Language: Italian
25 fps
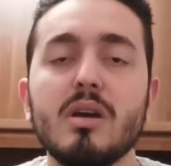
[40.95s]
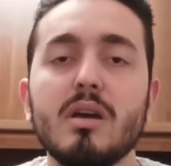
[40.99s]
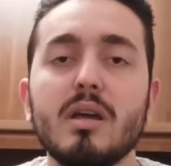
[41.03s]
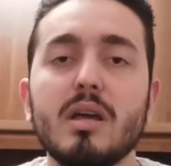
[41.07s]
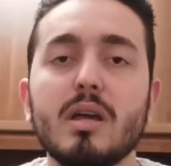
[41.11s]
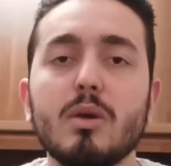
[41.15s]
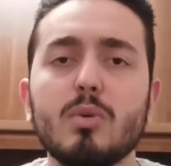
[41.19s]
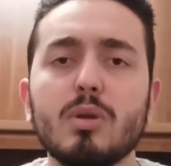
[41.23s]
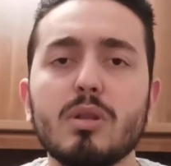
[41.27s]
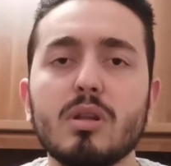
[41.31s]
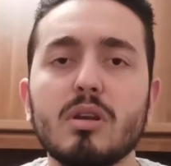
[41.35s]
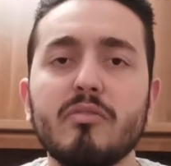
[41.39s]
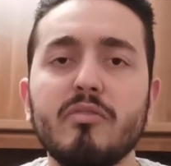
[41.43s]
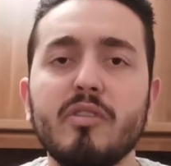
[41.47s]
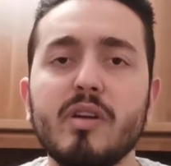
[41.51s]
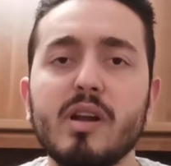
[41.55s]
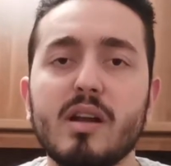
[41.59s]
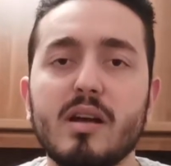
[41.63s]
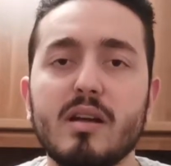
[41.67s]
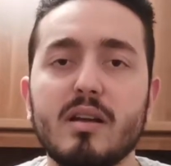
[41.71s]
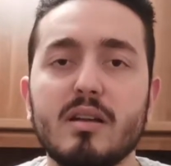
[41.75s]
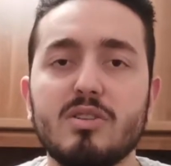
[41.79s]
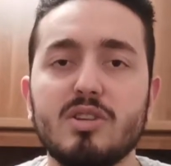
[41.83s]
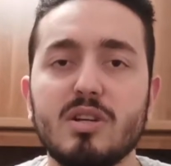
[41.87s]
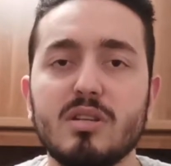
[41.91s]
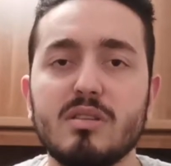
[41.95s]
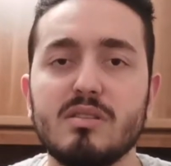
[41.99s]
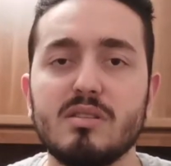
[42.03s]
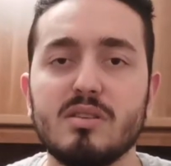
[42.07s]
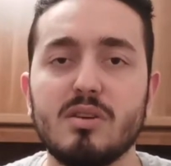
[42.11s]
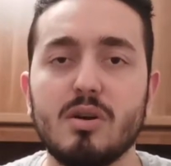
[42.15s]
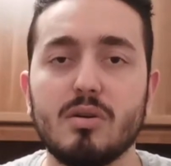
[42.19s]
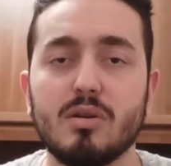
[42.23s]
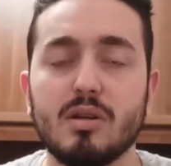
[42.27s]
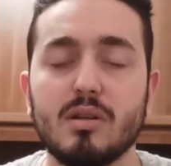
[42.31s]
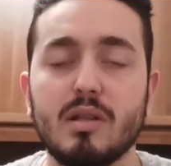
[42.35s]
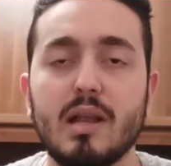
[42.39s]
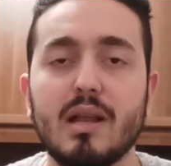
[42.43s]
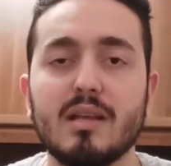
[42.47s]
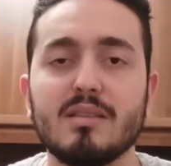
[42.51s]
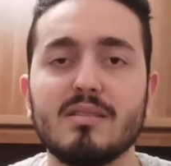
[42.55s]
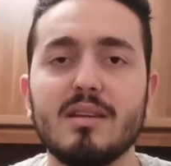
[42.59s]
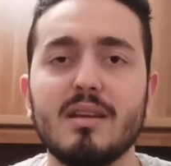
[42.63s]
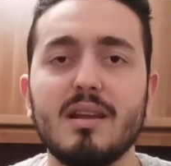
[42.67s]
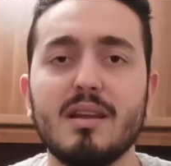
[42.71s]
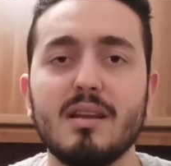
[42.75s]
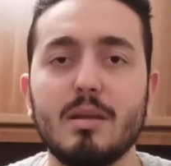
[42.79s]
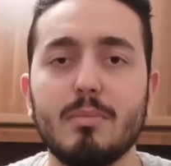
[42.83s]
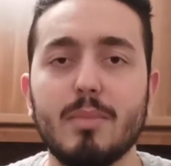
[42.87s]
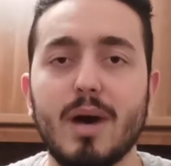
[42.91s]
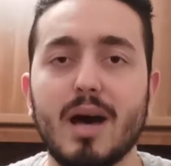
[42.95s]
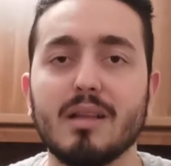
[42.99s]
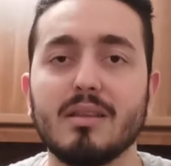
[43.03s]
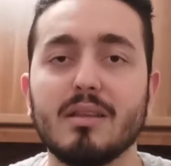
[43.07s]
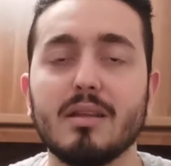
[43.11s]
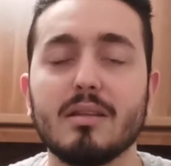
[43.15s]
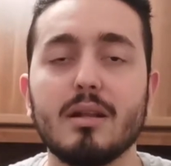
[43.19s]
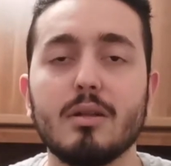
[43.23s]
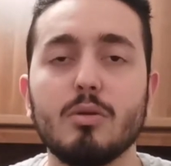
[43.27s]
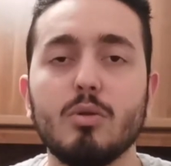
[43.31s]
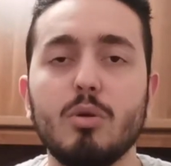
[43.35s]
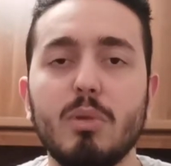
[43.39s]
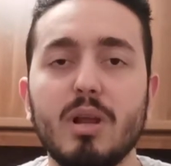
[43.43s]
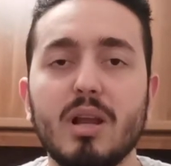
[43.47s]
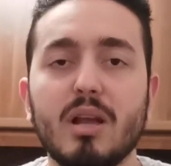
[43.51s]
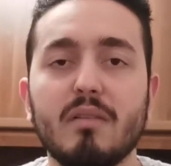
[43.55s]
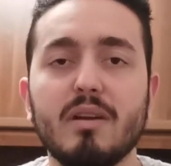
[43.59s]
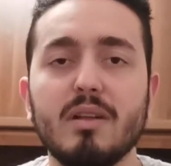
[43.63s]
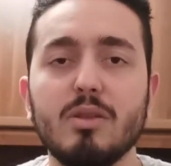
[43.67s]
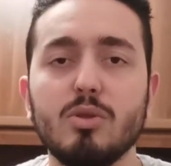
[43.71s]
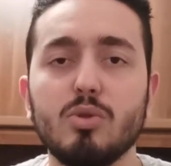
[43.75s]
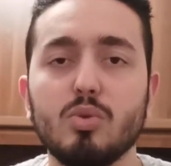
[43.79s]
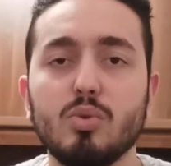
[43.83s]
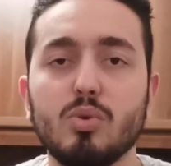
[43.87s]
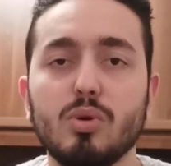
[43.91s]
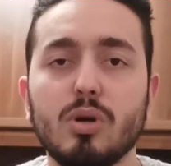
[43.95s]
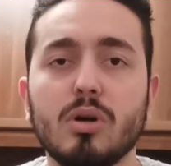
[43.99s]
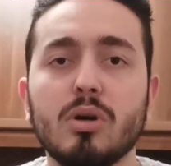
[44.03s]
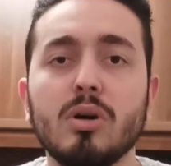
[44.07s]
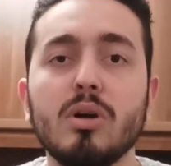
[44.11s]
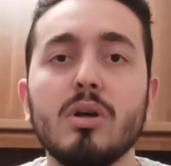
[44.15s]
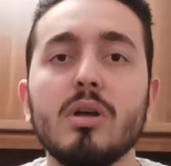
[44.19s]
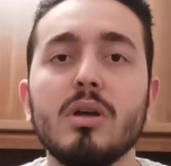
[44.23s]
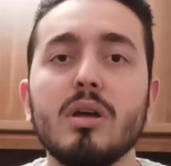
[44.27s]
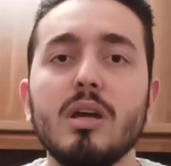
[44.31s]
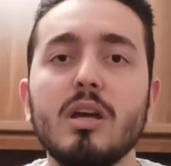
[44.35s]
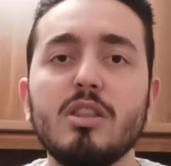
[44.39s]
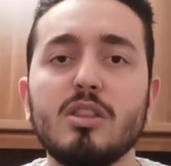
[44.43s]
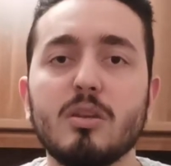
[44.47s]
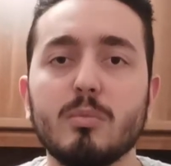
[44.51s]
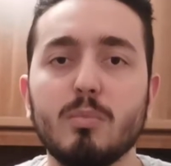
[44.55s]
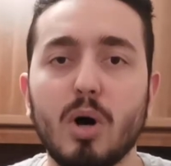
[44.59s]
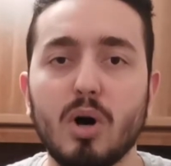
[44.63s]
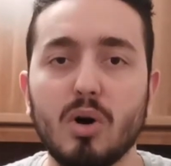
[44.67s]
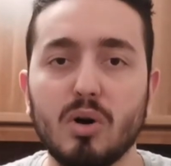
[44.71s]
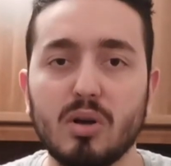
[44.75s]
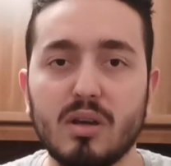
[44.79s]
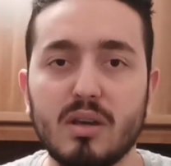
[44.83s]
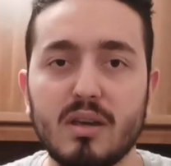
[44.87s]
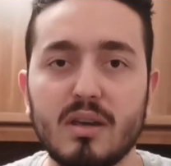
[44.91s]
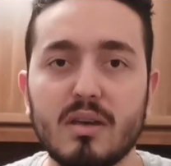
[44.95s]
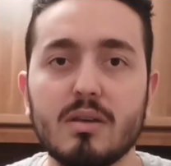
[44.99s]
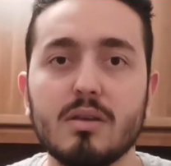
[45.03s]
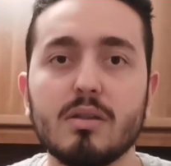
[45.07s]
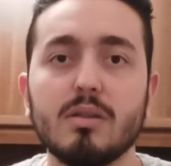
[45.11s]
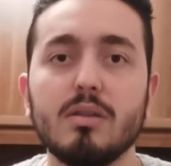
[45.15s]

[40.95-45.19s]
in cui andrò a fare la recensione della serie animata del 2021 Hit Monkey,